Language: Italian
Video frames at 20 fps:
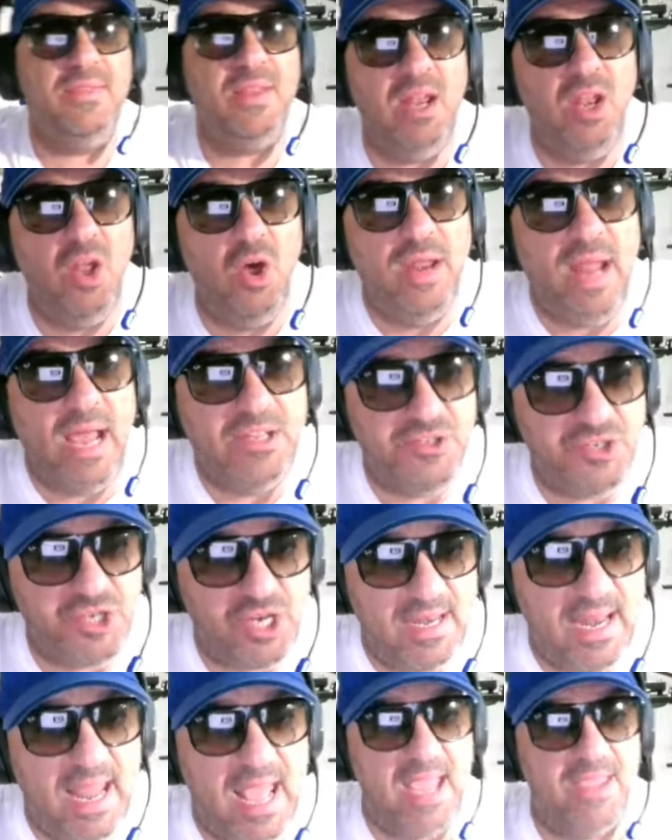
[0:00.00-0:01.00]
Allora a
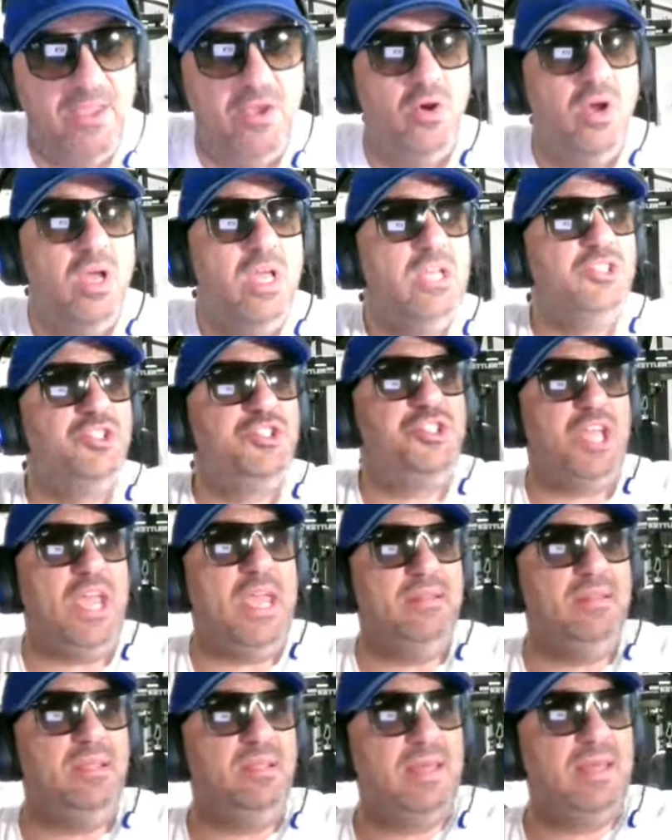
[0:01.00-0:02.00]
gennaio
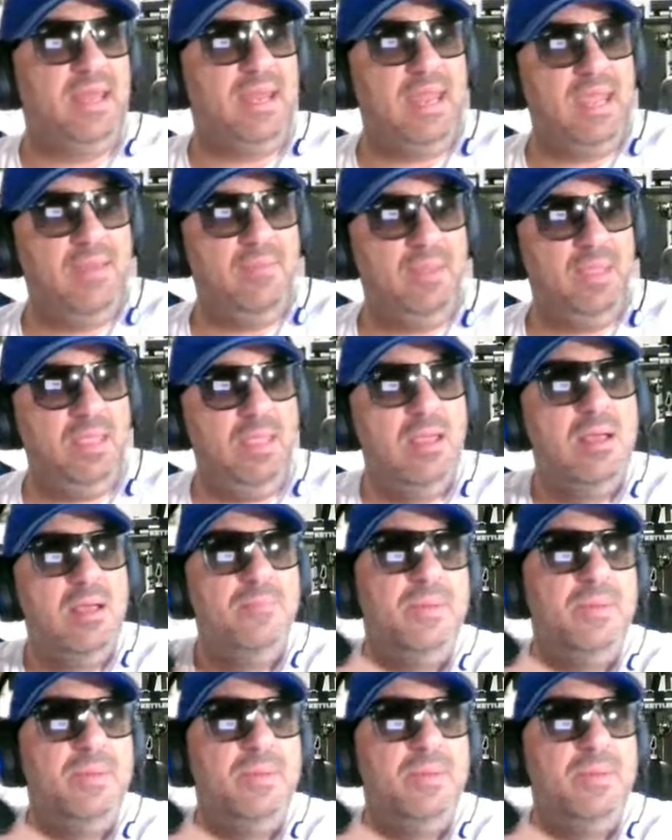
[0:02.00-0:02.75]
c'è di Taremi